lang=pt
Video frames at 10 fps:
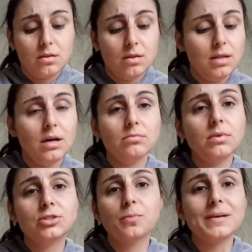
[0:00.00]
Não,
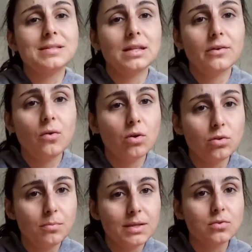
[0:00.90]
ah, tipo assim, não
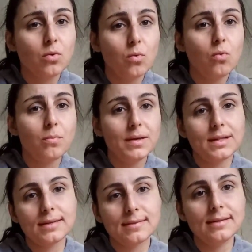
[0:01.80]
economizo com
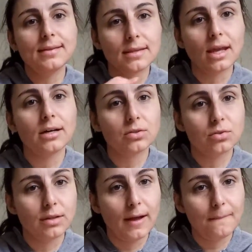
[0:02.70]
comida assim
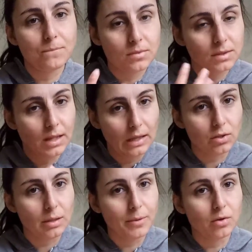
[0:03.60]
tanto, né? Tento
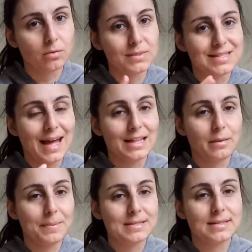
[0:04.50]
dar uma economizada,
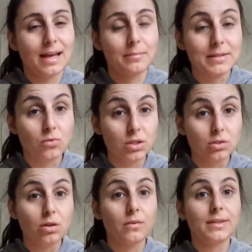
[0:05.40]
uma pesquisada, mas quando eu
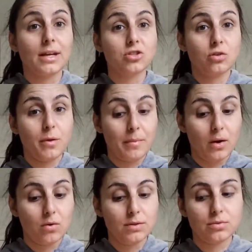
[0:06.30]
tô com vontade de comer uma
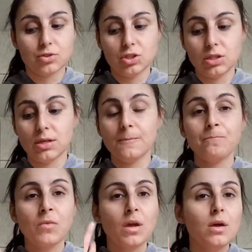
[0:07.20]
coisa hoje em dia,
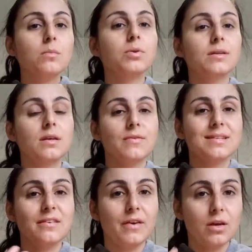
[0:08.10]
por isso que
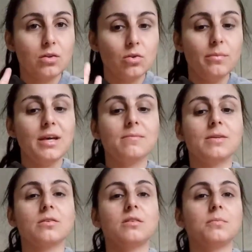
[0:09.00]
você vê que eu dou mesmo
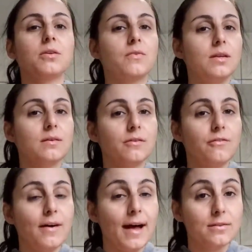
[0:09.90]
as coisas para meus filhos, eu
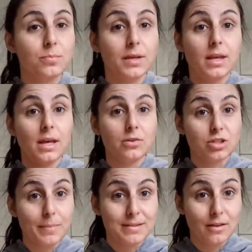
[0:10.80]
faço, porque eu
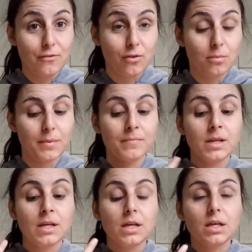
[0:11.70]
já passei fome.
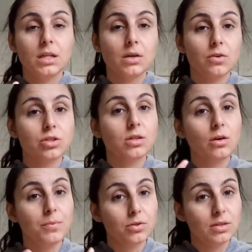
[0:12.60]
Então hoje eu tenho
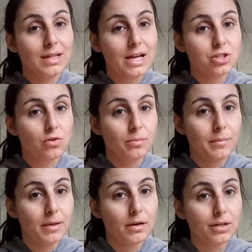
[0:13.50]
oportunidade de comer
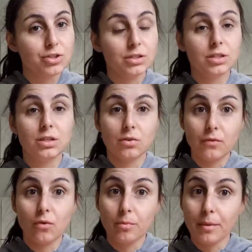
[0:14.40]
melhor, gente, então eu
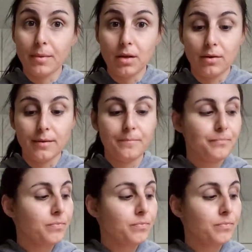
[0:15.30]
vou comer melhor.